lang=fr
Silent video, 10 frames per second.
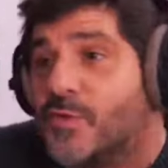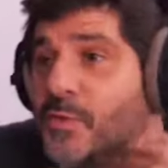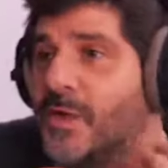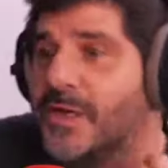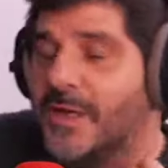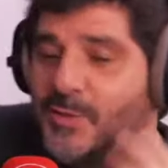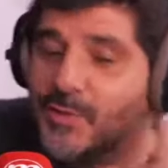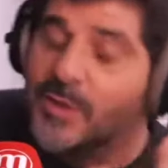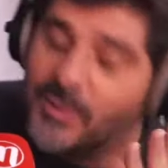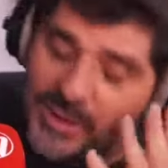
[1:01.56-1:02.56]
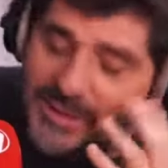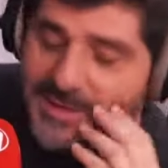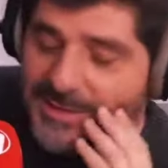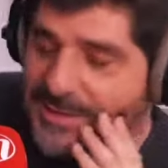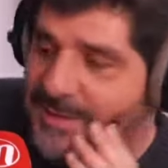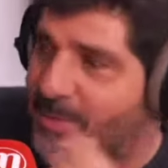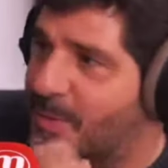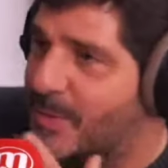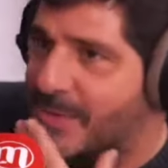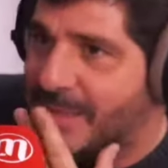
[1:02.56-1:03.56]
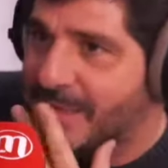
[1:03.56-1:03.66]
super les garçons. Donc voilà, c'est un peu comme ça.